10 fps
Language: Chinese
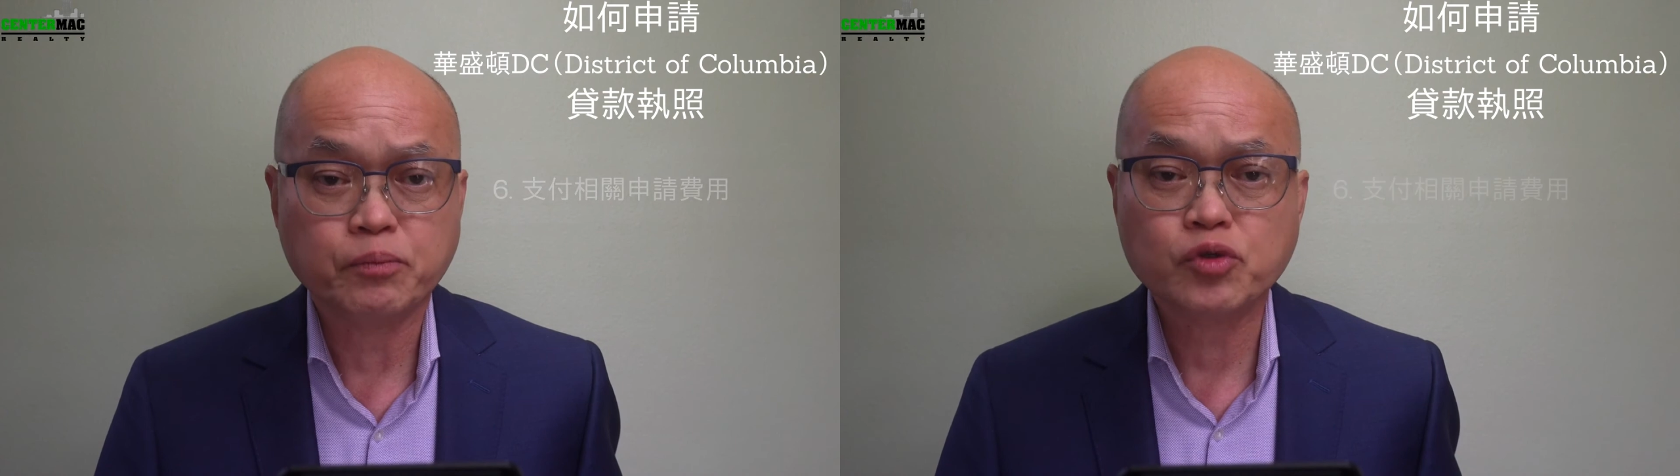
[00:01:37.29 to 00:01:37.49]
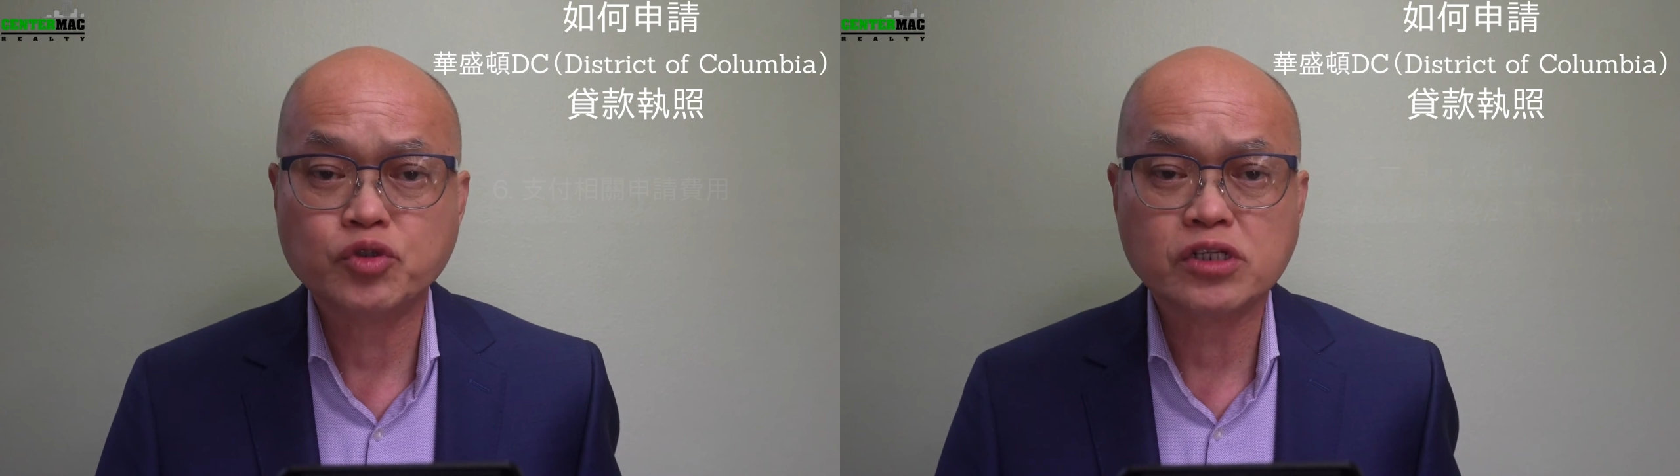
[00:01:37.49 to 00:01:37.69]

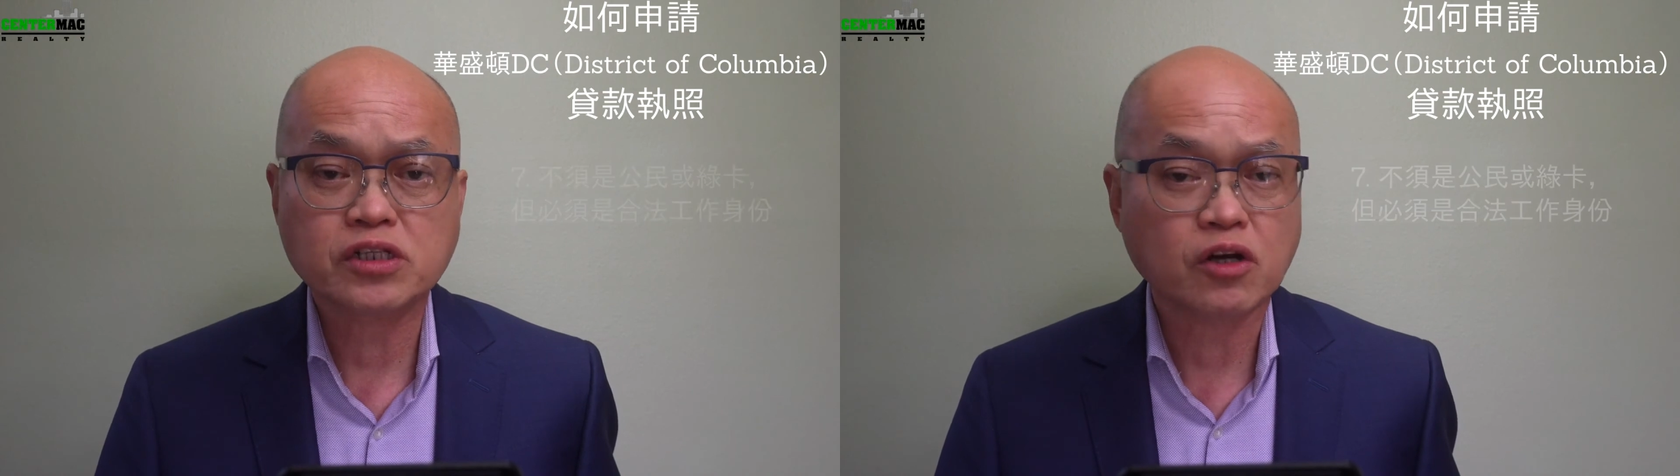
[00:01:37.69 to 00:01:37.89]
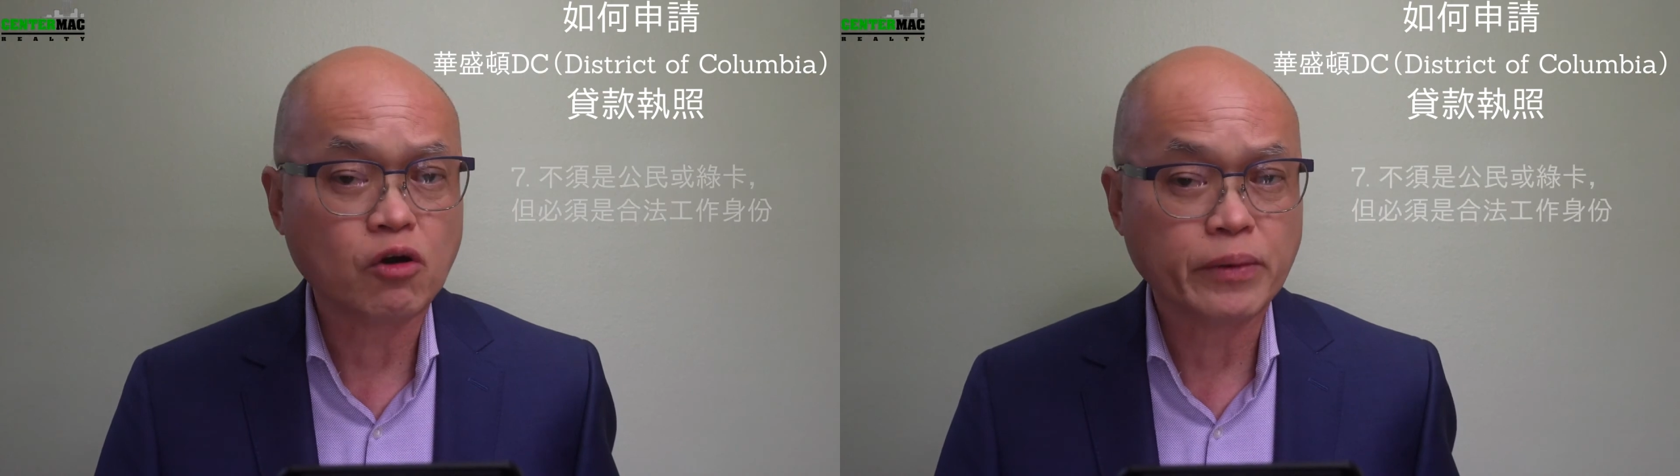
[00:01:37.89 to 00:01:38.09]
不需
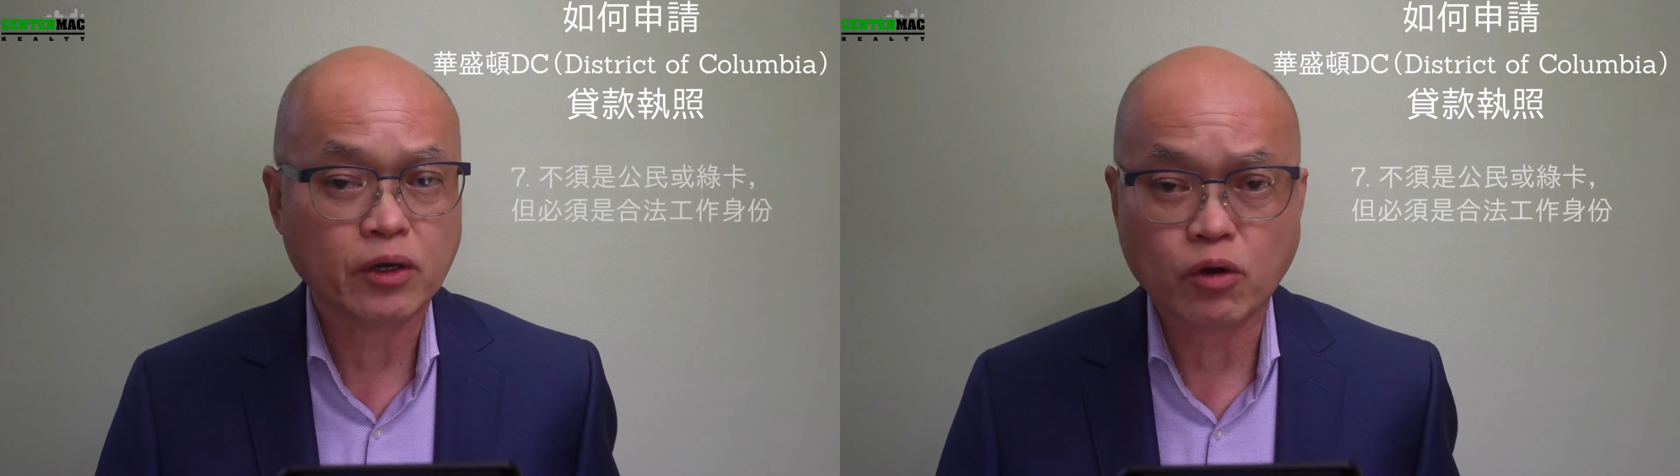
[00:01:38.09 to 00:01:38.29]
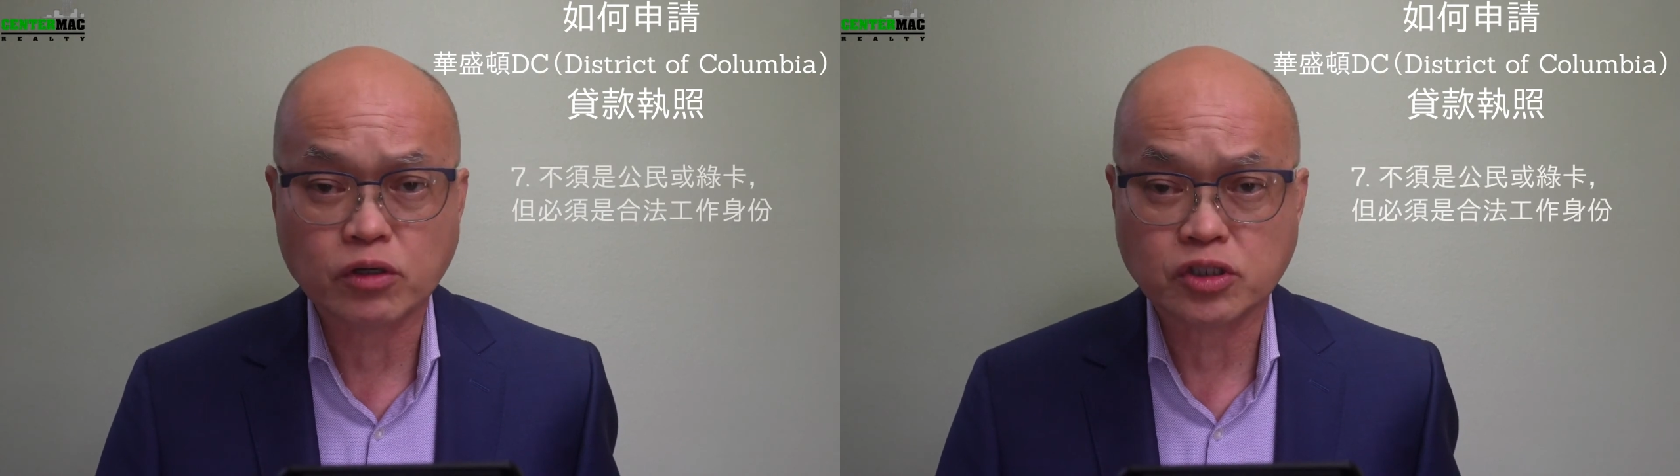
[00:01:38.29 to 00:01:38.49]
是公
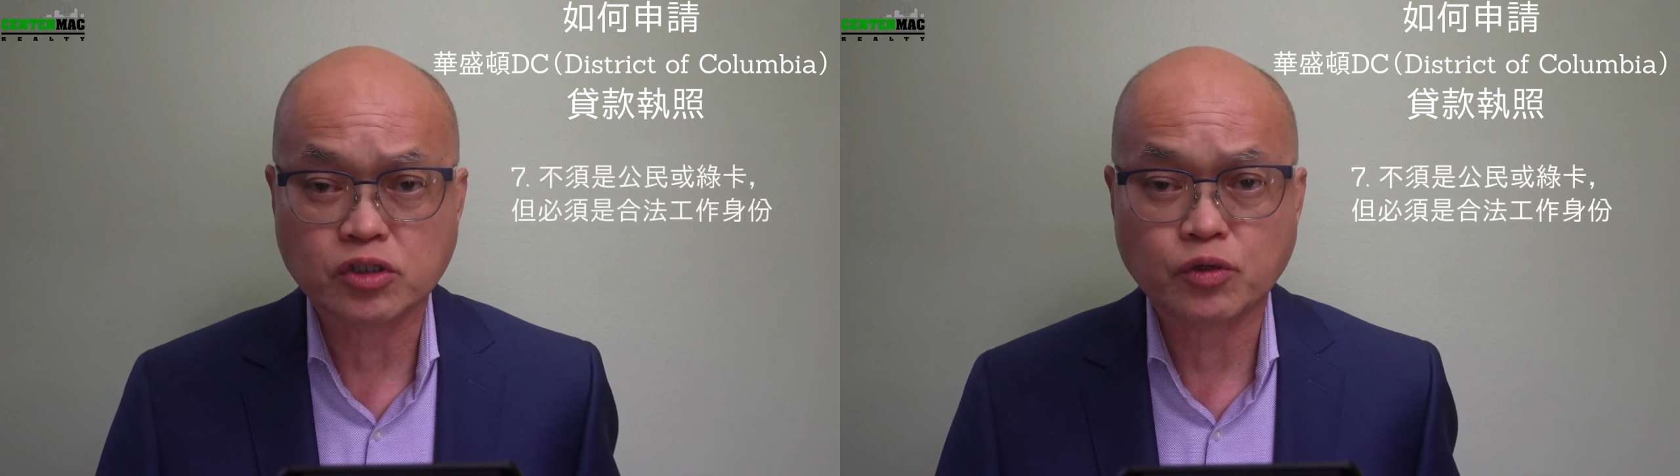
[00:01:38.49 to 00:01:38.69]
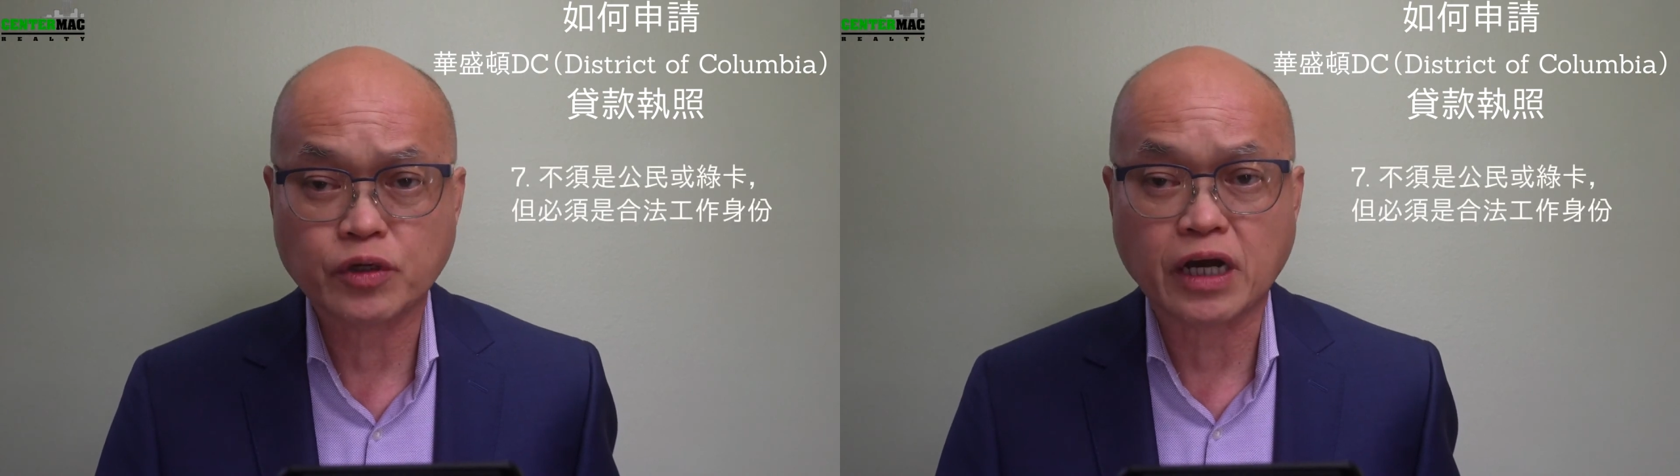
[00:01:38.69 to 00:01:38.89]
民或者
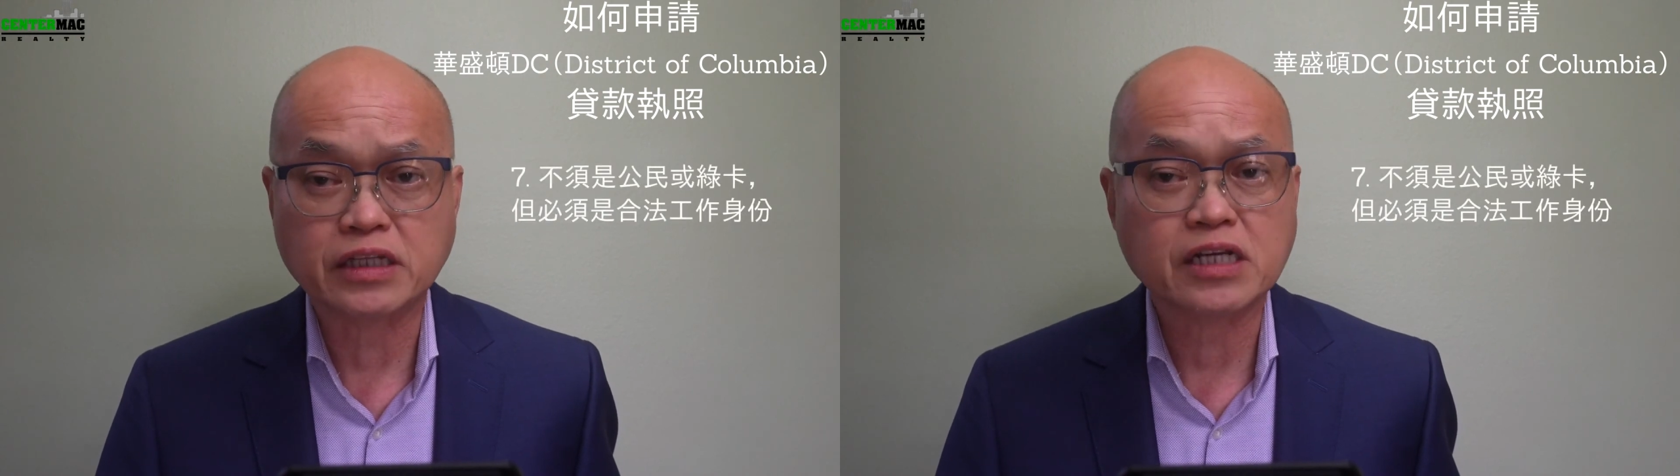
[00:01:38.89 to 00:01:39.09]
是绿卡，